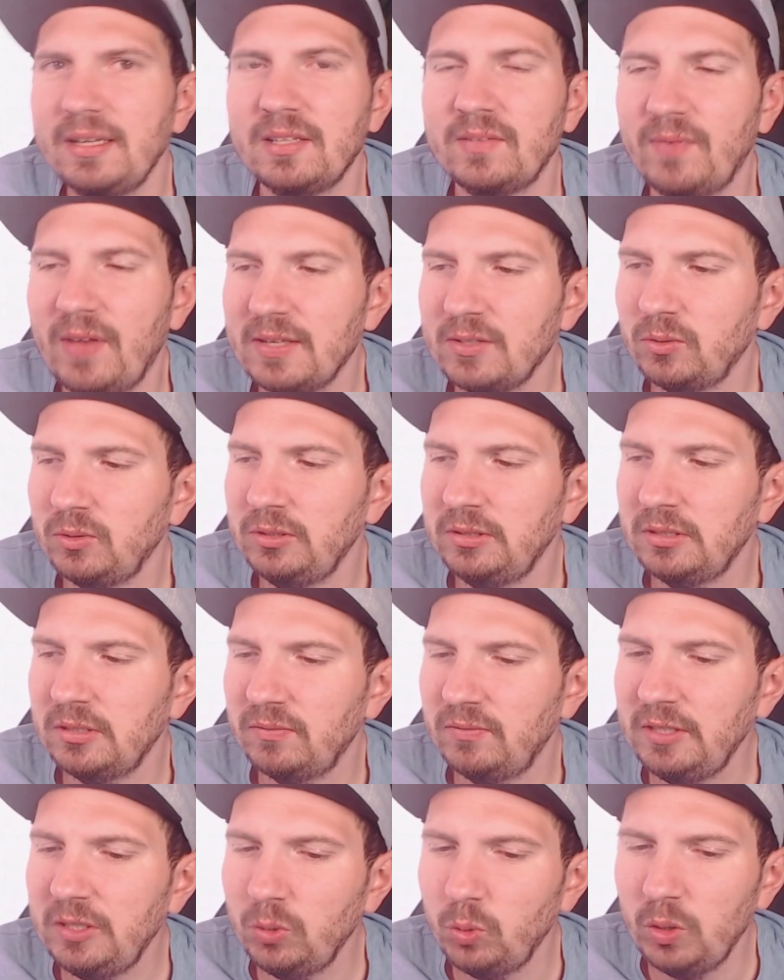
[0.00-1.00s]
Das war so
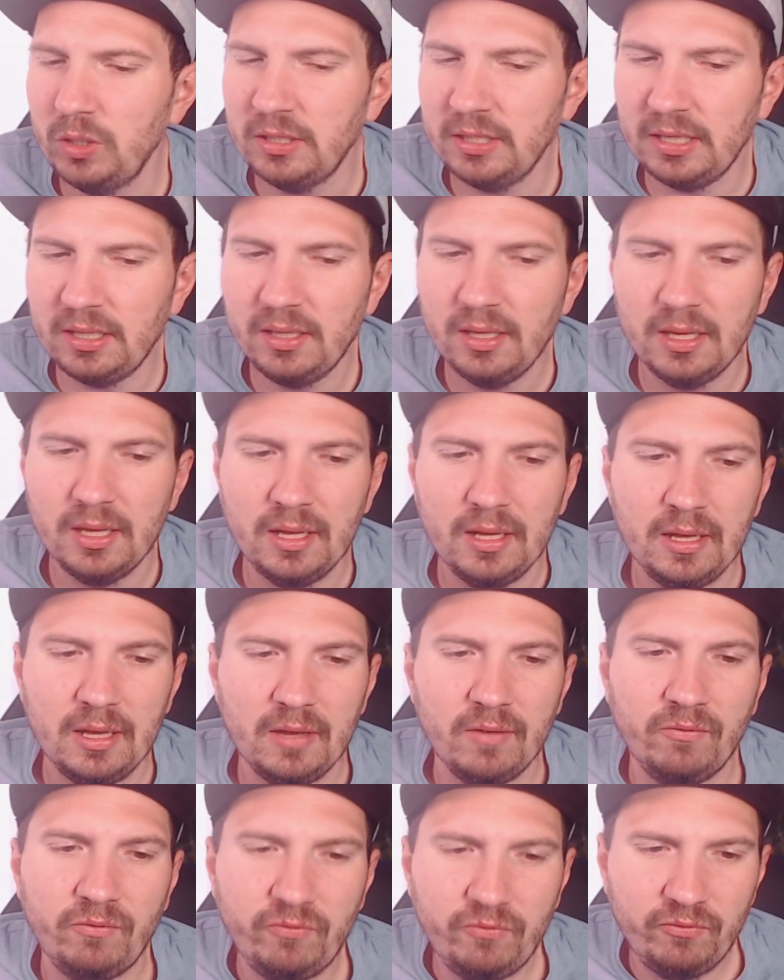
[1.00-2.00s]
diese Videoidee,
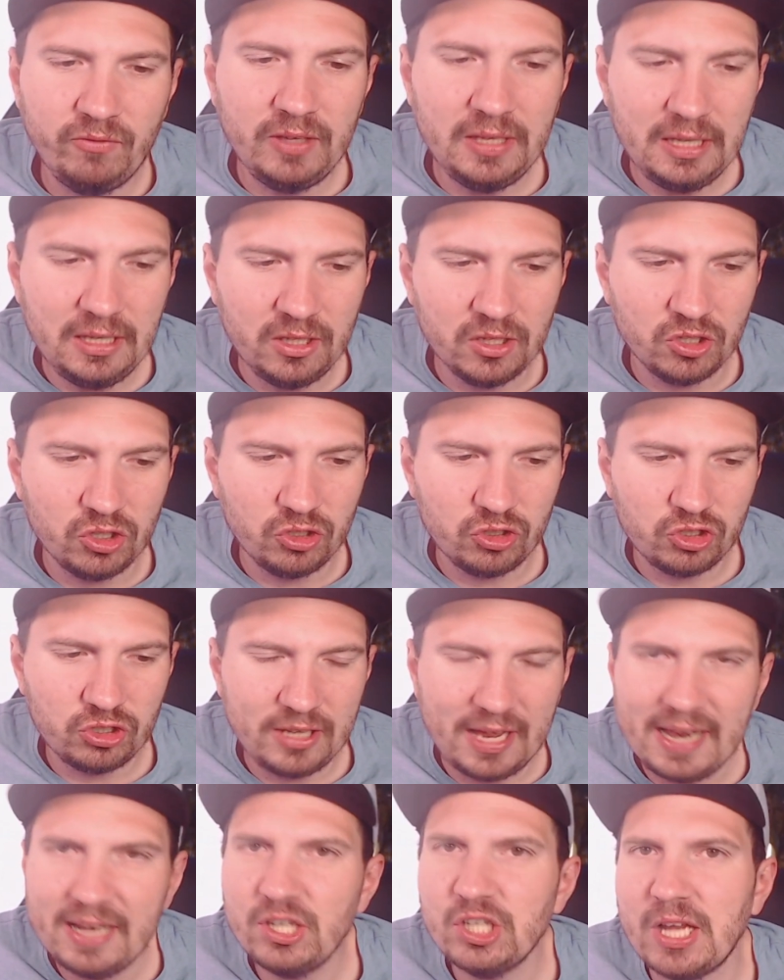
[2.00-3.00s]
wie
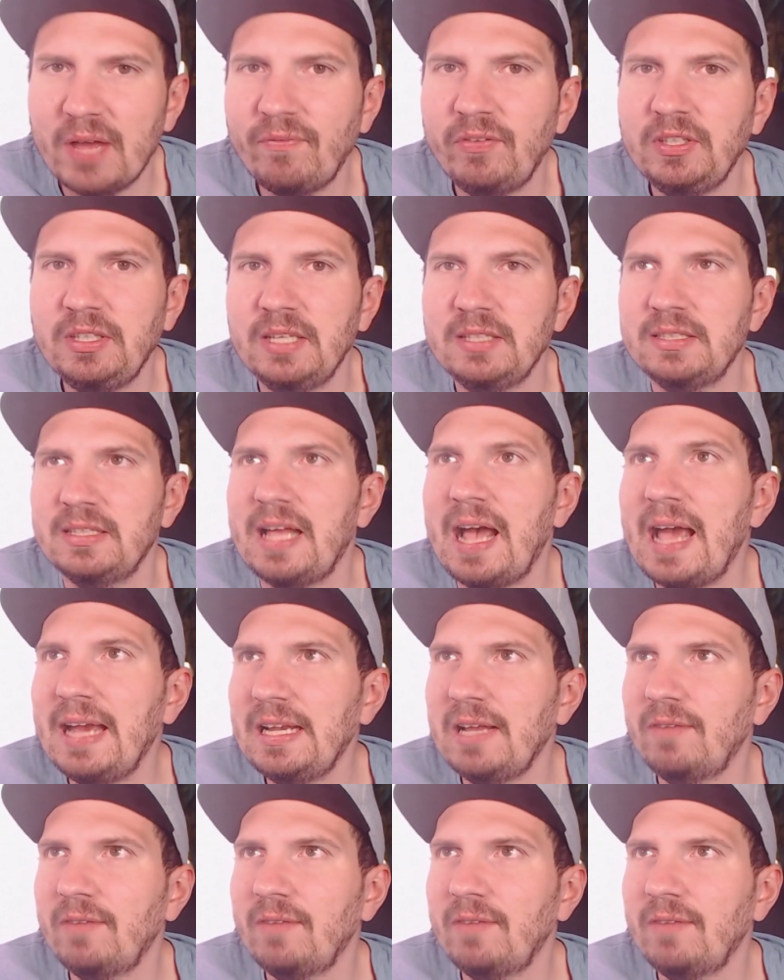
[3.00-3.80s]
schnell schaffe ich es in